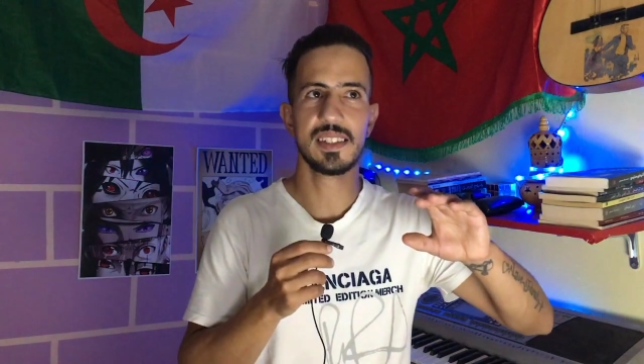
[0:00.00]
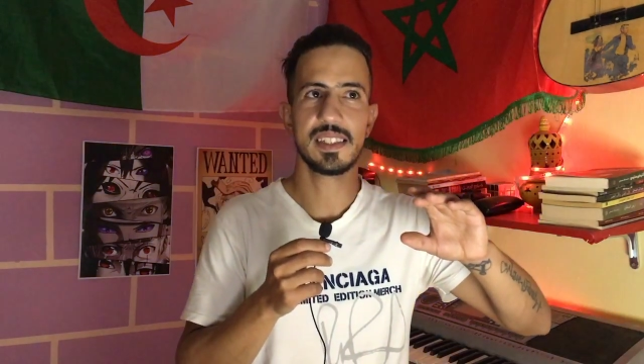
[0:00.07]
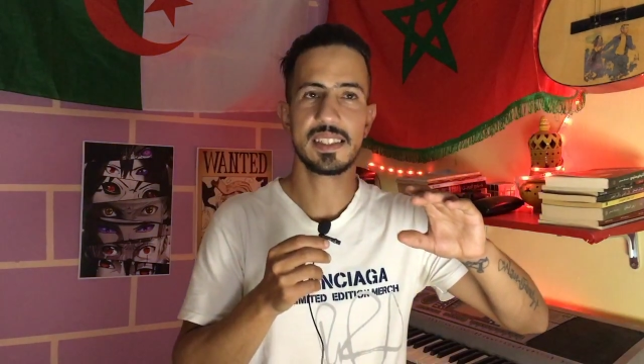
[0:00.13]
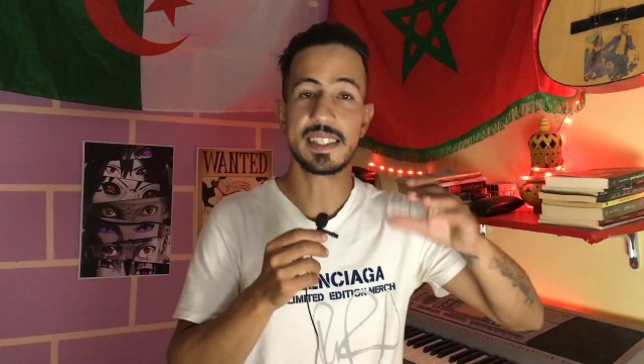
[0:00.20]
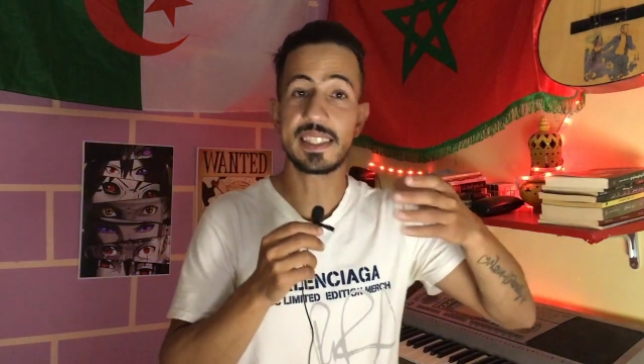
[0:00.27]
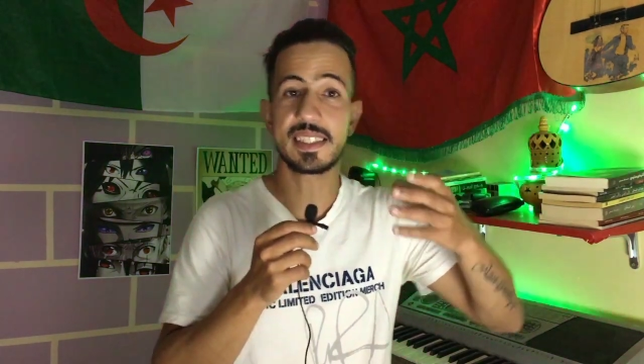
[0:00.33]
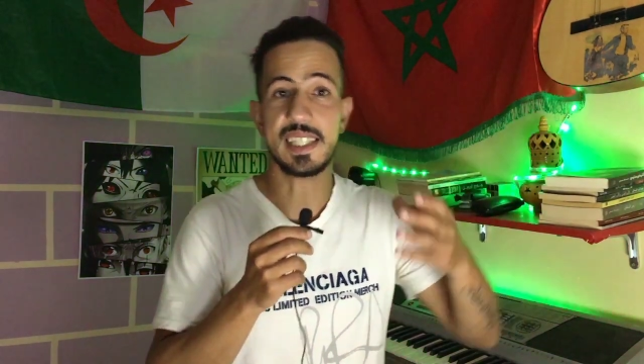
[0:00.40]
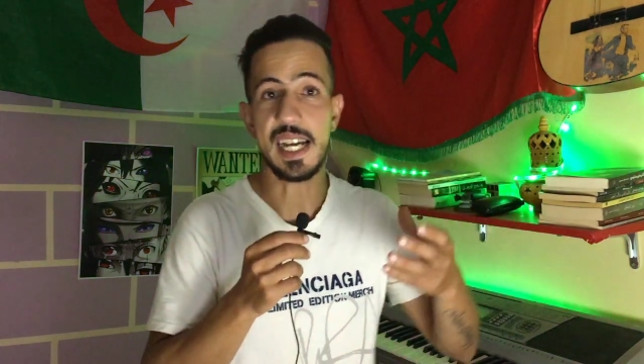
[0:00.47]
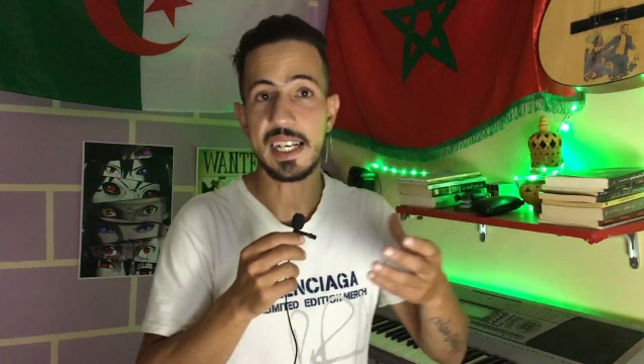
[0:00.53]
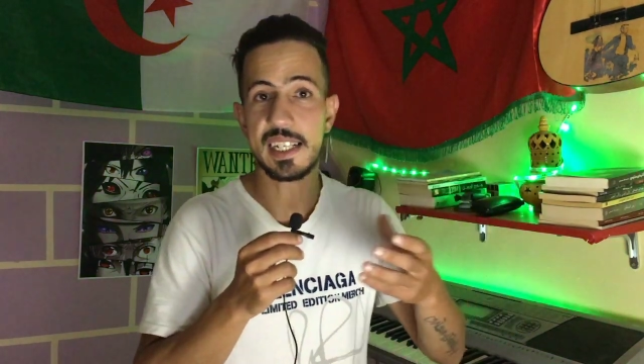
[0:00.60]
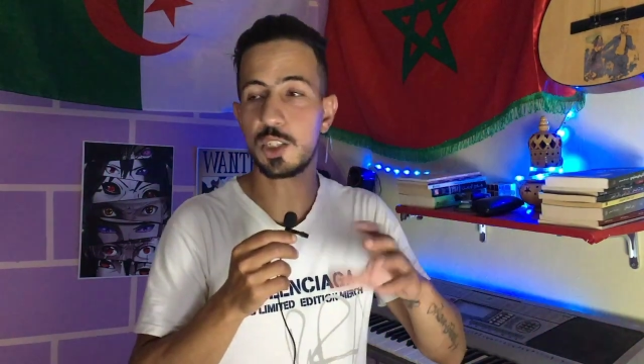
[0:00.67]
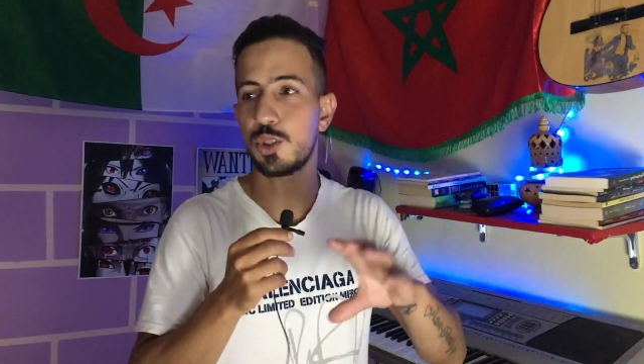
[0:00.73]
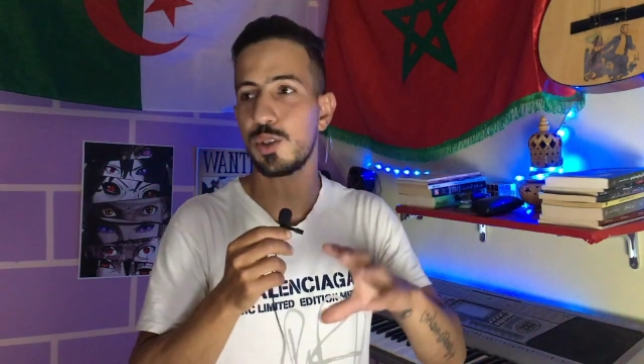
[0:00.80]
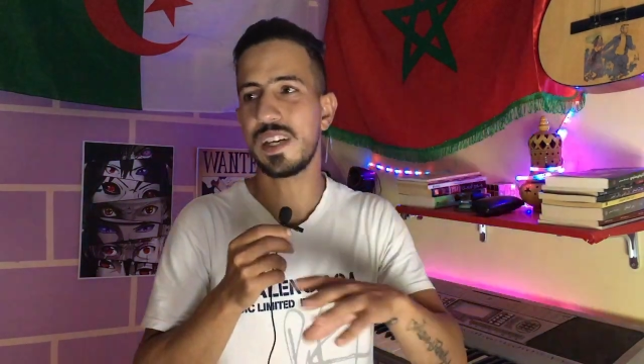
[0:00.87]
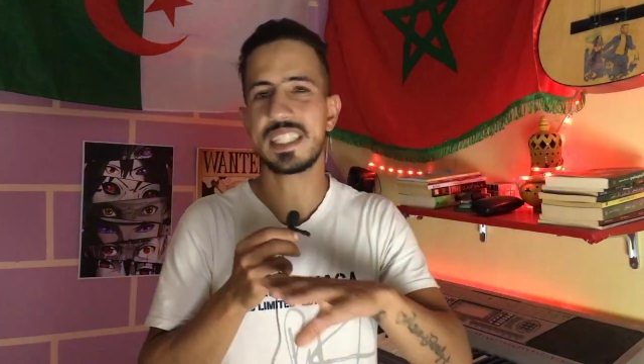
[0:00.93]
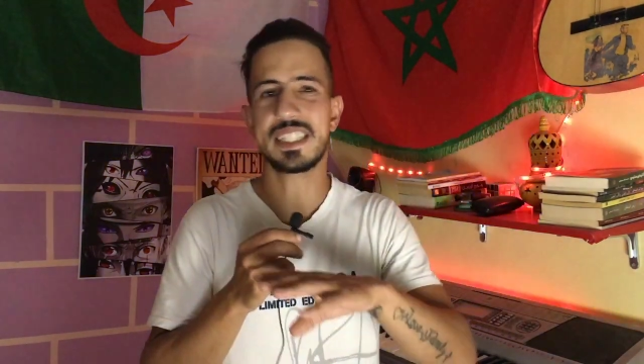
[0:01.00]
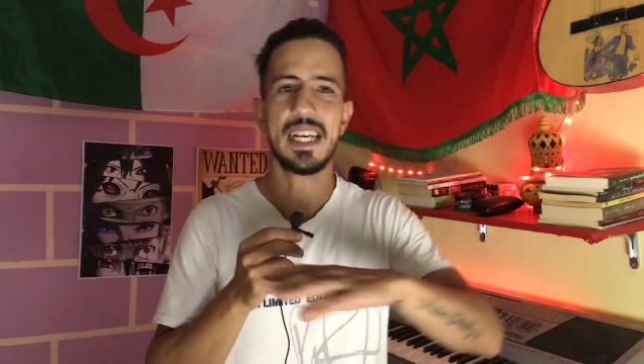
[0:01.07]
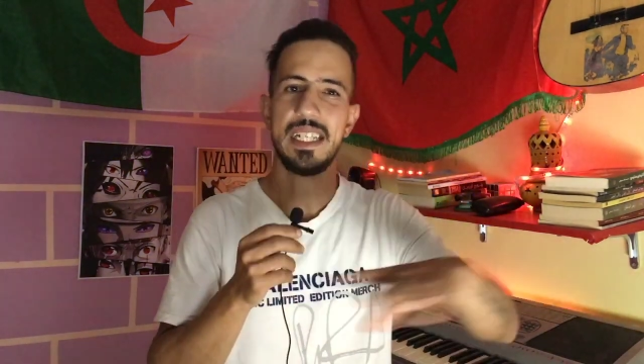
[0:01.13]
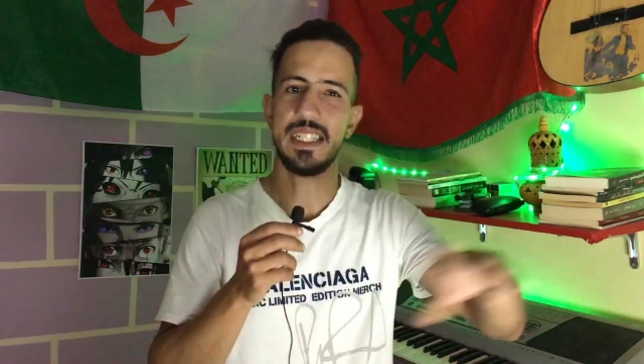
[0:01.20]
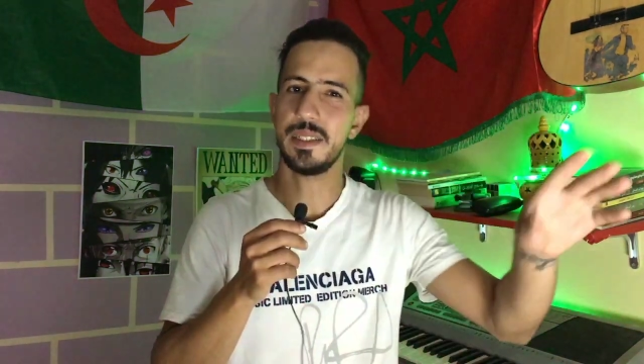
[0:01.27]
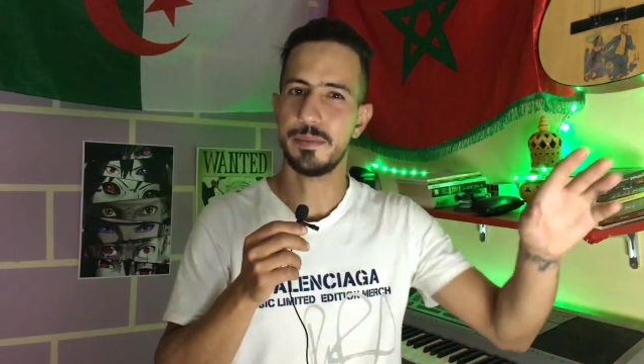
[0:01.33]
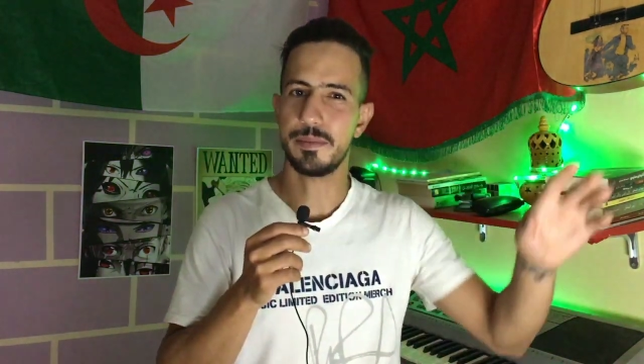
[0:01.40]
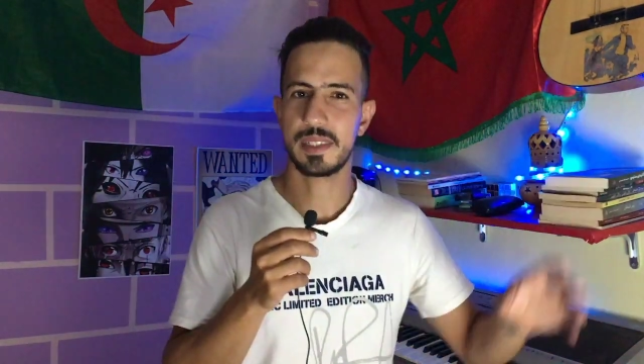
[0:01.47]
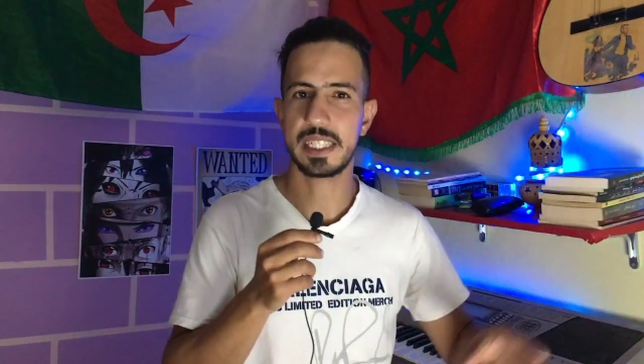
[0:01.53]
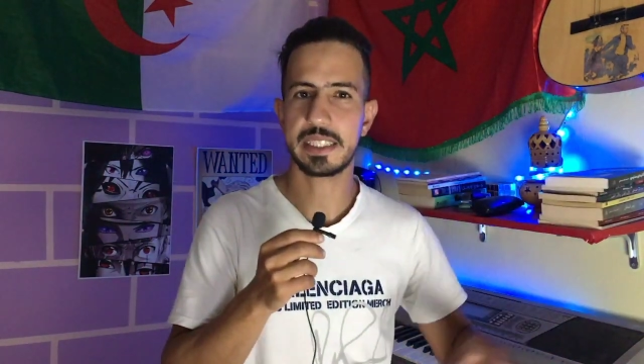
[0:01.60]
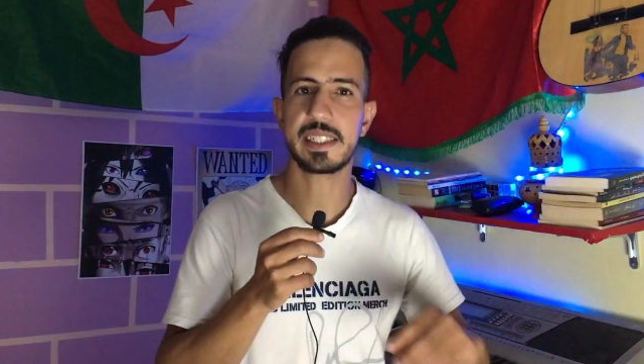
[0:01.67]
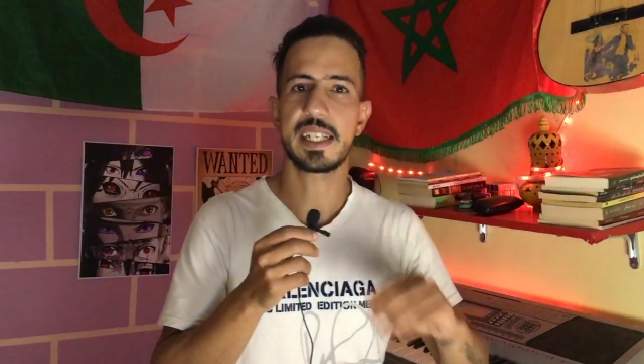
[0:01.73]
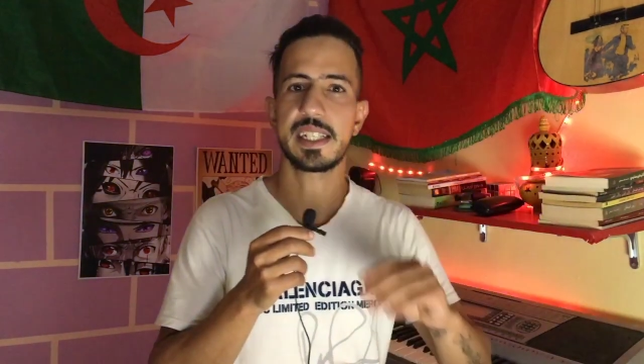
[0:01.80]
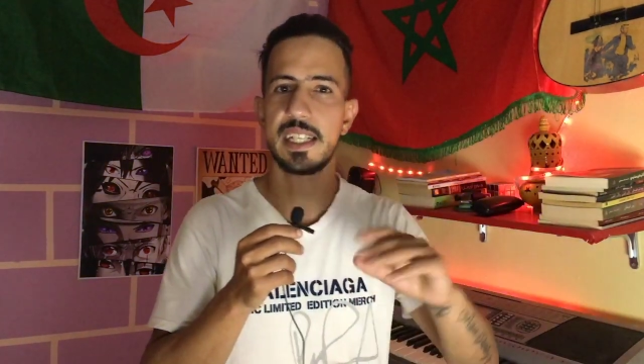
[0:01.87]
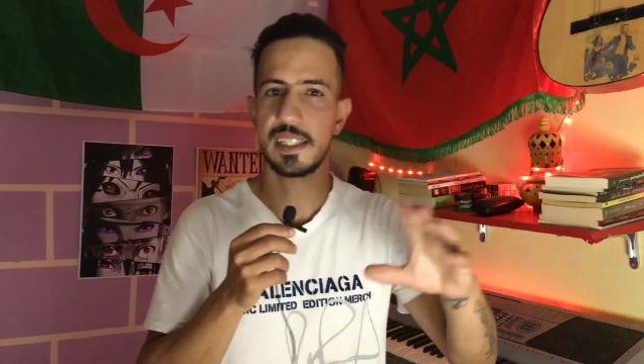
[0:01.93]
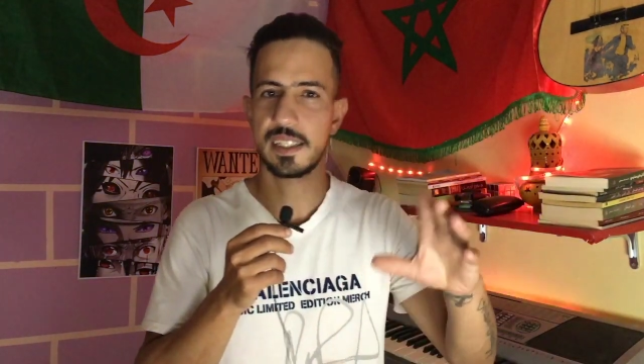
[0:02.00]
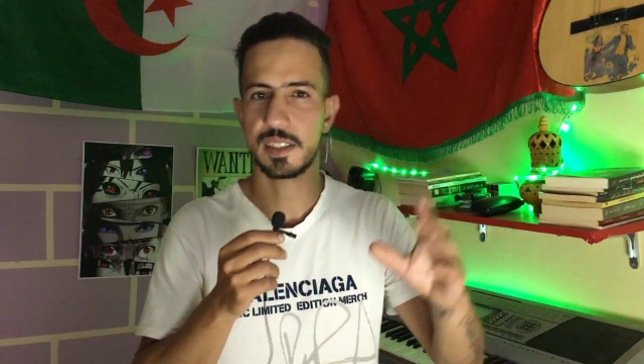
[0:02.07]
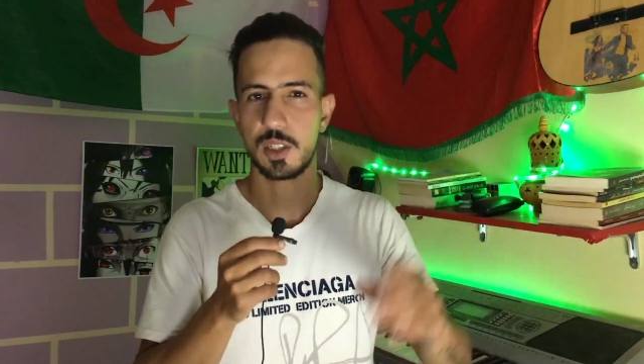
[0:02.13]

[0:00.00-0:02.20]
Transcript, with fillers: ديك الساعه كتشوفها جحيم كتكره